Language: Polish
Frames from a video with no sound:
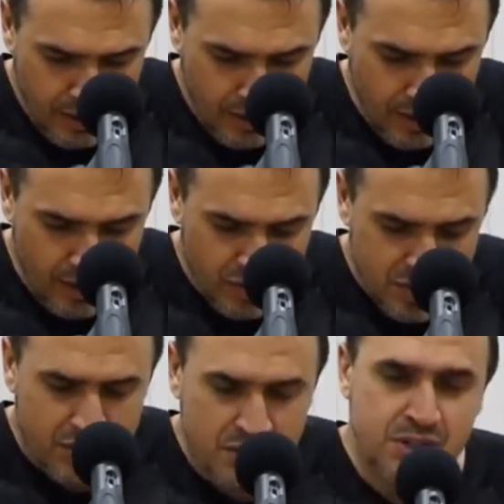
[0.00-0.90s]
I właśnie
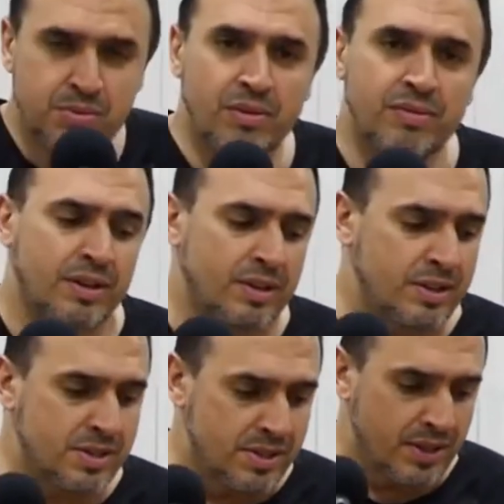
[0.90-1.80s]
te słowa
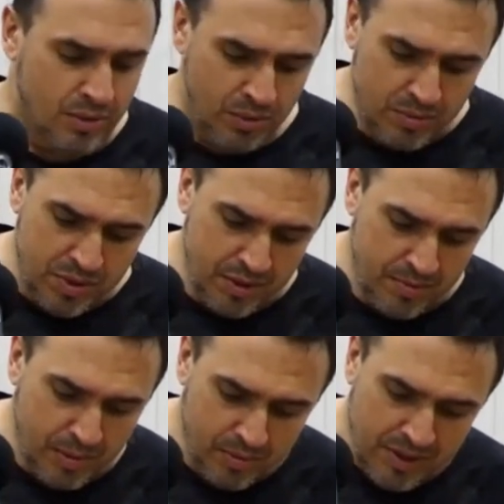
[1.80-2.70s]
znajdują się
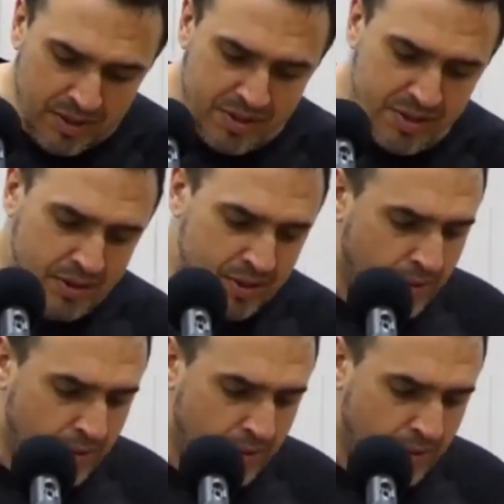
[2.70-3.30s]
pomiędzy.